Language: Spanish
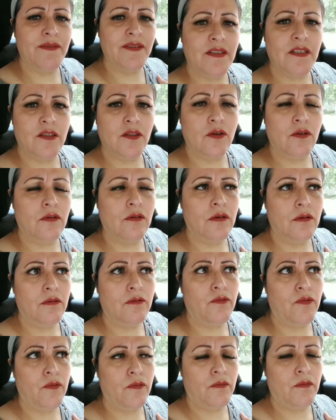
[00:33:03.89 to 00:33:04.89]
visitó
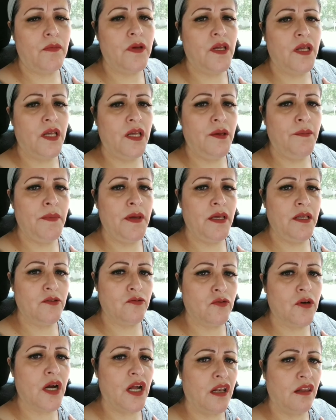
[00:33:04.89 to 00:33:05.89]
y me
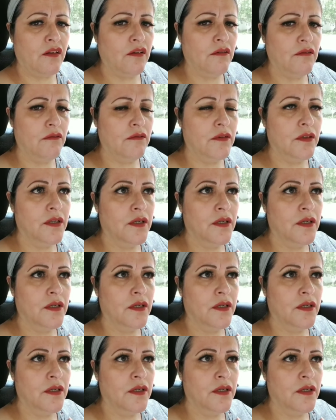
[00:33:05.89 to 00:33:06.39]
hizo caldo.